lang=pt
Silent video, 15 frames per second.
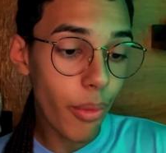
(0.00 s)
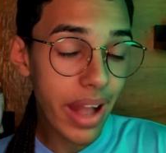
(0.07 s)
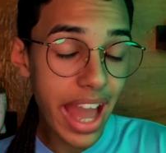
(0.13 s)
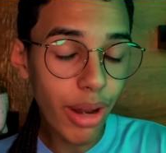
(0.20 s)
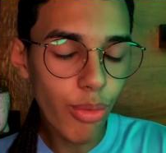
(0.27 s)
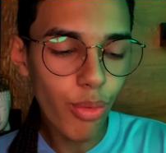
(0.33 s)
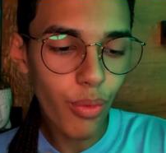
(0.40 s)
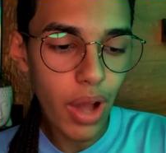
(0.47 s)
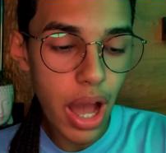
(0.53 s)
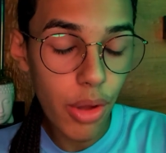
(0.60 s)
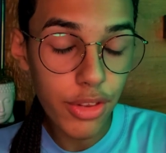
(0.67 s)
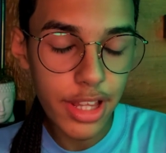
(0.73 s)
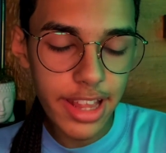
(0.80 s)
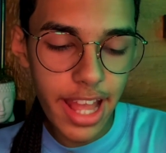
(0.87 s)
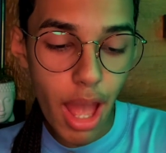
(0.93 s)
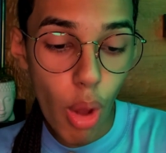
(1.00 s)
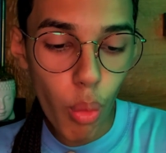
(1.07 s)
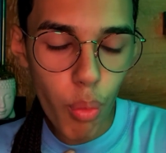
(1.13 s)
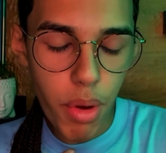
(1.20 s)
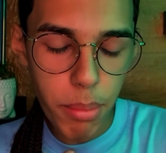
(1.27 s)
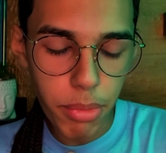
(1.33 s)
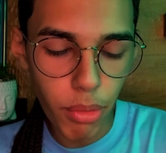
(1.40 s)
Eu quero um lugar onde tem
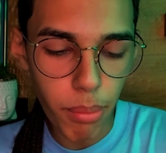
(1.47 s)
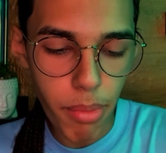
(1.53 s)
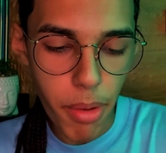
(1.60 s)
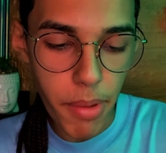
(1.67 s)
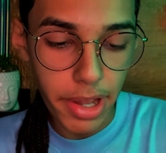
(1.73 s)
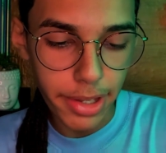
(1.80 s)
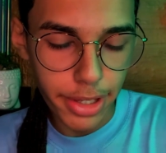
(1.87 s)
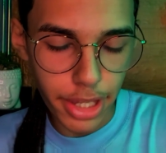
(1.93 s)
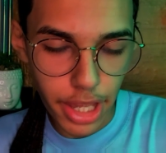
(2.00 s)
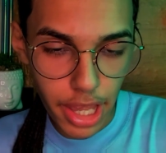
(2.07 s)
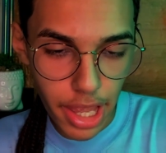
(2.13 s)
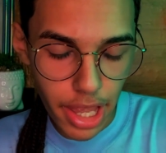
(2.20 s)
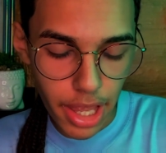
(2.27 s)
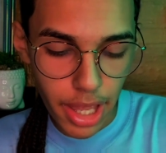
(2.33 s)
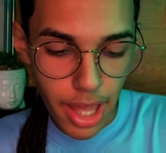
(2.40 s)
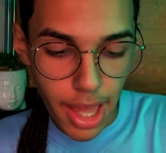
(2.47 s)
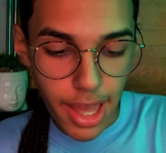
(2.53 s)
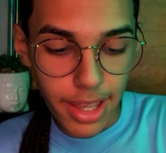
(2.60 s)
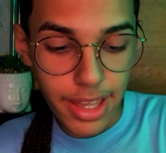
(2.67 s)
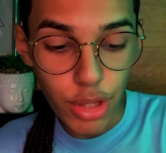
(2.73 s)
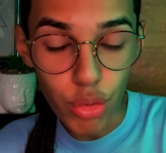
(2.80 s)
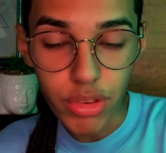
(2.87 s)
algum amigo meu aqui,
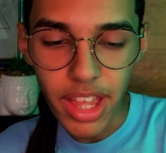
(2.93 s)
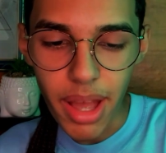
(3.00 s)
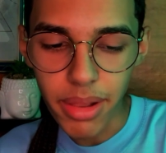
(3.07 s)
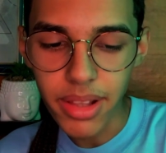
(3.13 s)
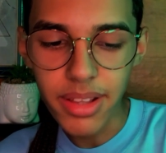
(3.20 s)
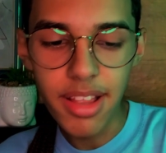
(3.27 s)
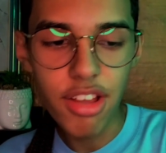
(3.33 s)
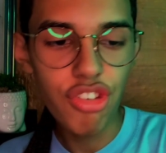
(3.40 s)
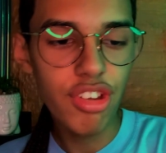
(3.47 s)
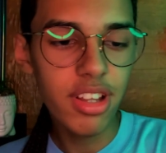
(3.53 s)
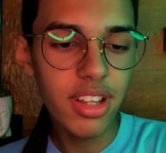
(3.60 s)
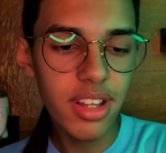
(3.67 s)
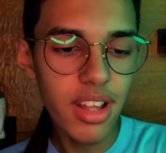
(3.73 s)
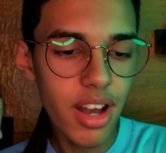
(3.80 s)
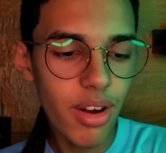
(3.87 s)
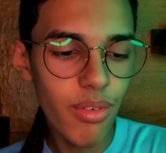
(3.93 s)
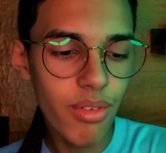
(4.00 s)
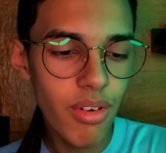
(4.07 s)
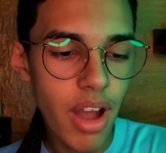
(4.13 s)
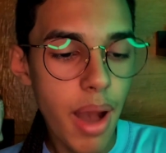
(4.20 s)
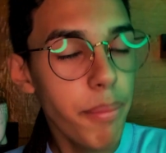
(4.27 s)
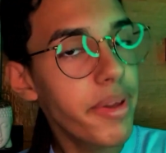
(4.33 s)
que não tenha tanta gente
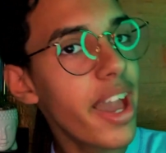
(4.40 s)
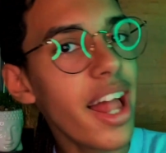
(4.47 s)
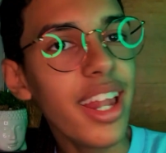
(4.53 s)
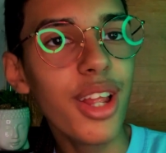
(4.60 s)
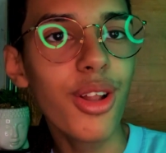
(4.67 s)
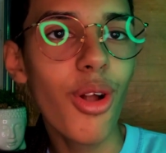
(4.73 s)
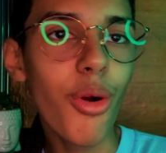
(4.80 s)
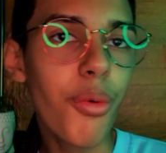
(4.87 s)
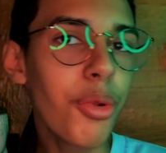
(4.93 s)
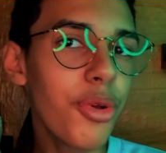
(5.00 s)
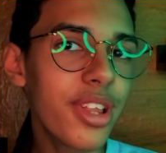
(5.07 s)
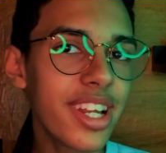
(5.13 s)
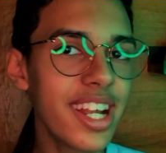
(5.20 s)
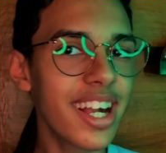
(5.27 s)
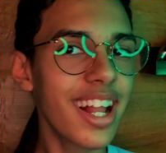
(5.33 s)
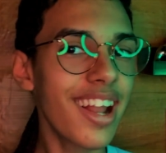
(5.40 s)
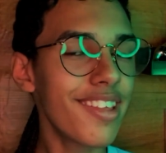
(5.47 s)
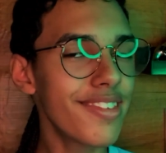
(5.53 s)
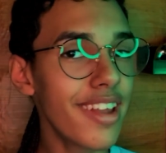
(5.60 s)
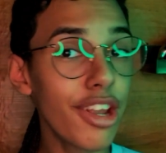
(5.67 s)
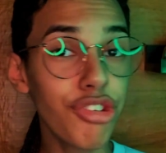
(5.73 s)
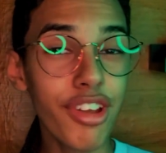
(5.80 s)
não. Porque ali, logo quando eu entrei
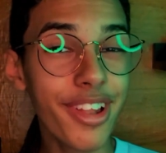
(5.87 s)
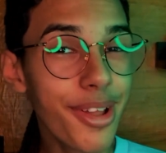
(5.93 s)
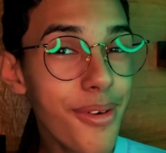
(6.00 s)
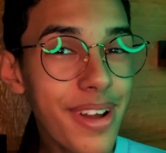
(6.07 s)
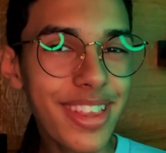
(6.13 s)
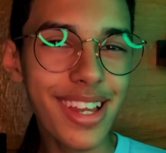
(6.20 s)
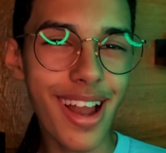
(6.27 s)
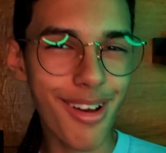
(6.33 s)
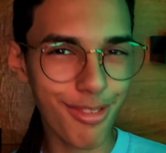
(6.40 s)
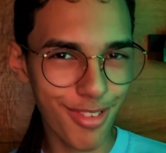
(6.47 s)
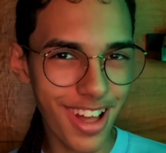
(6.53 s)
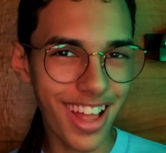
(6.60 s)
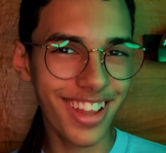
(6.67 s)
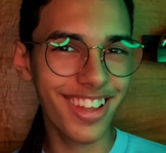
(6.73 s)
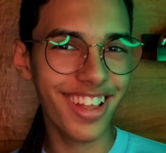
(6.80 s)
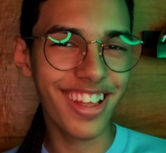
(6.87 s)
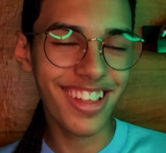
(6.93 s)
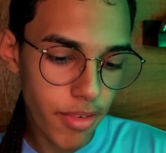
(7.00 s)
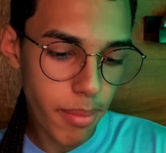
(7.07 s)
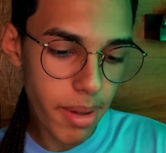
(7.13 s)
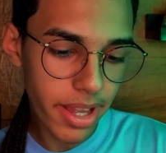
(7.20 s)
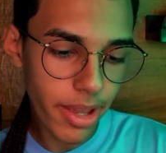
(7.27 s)
naquela sala, já deu uma travada.
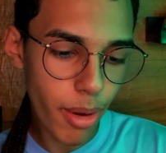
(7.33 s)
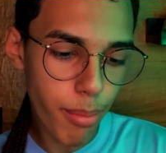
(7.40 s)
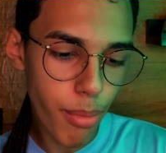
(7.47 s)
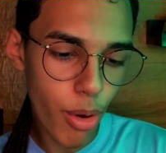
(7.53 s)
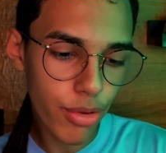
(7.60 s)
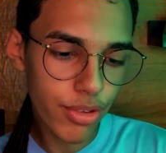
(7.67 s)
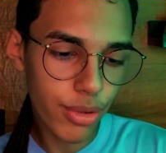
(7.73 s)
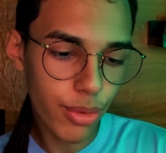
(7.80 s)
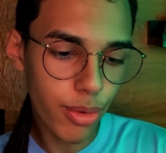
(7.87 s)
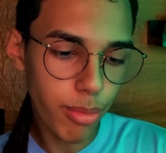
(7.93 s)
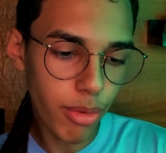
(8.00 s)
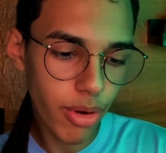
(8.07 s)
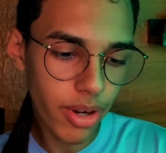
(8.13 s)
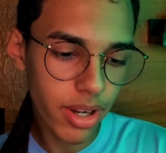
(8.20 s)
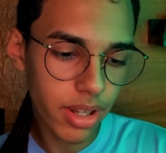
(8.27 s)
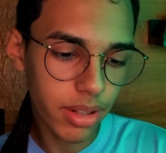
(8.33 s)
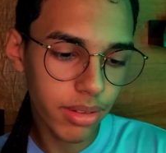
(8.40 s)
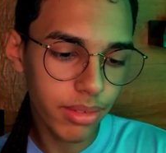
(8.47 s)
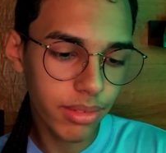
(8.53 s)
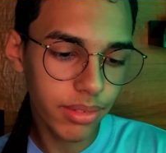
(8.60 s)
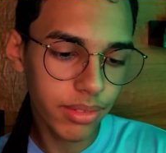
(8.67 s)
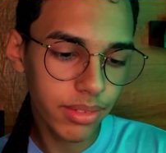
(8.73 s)
Vamos aqui, ó, bosque do
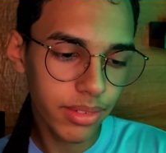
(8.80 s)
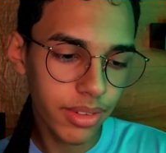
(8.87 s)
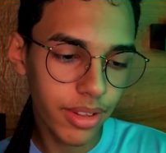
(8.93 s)
morango.